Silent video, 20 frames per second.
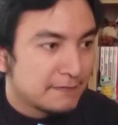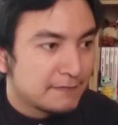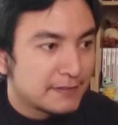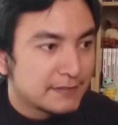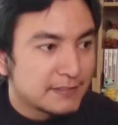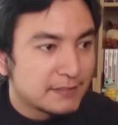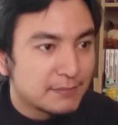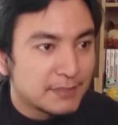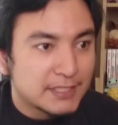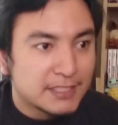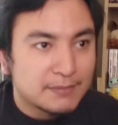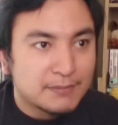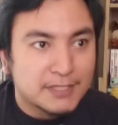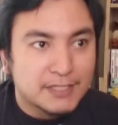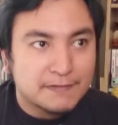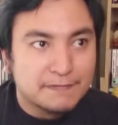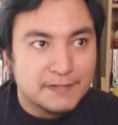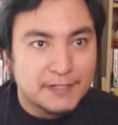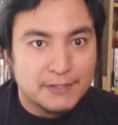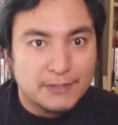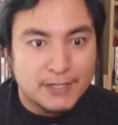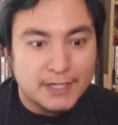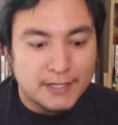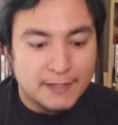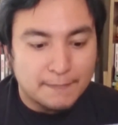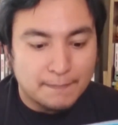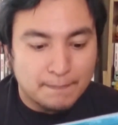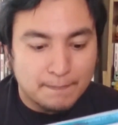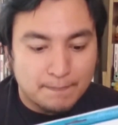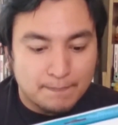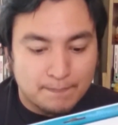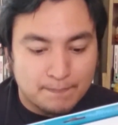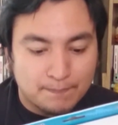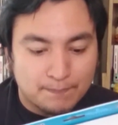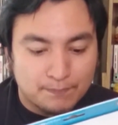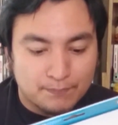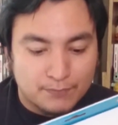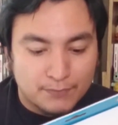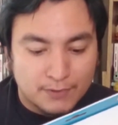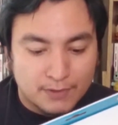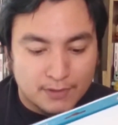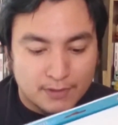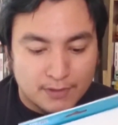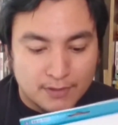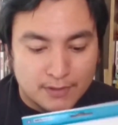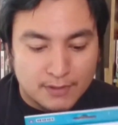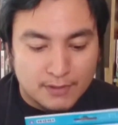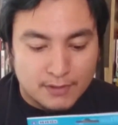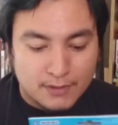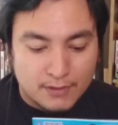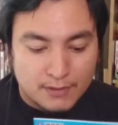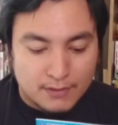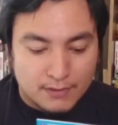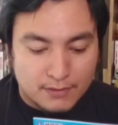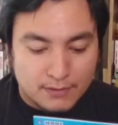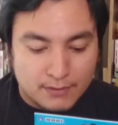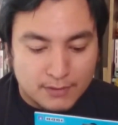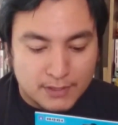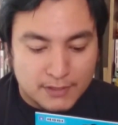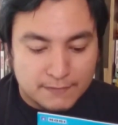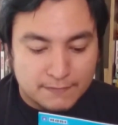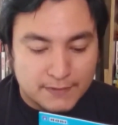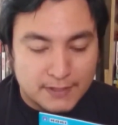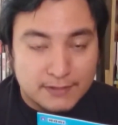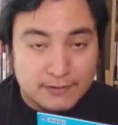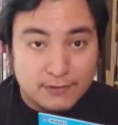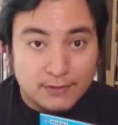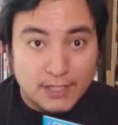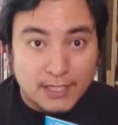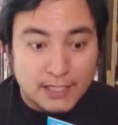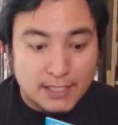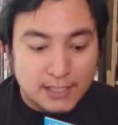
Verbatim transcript: Fácilmente me refiero a con esfuerzo,